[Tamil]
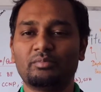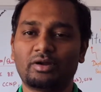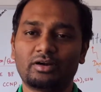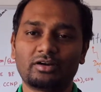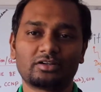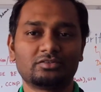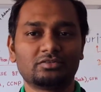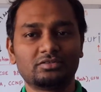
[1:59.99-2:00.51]

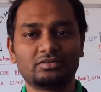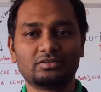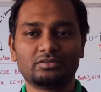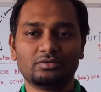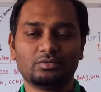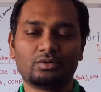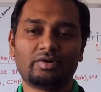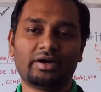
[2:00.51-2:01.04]
பண்ணுறது வந்து
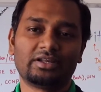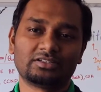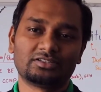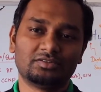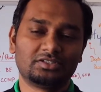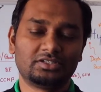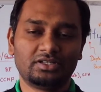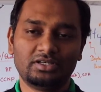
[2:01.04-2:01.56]
ஒரு
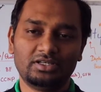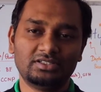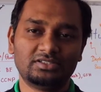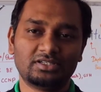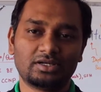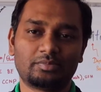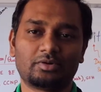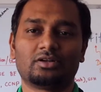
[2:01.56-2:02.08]
வைரஸை வச்சு
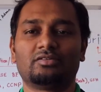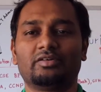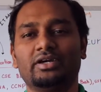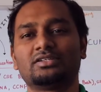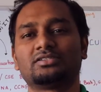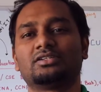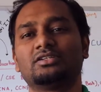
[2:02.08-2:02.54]
ஈஸியாக பண்ணலாம்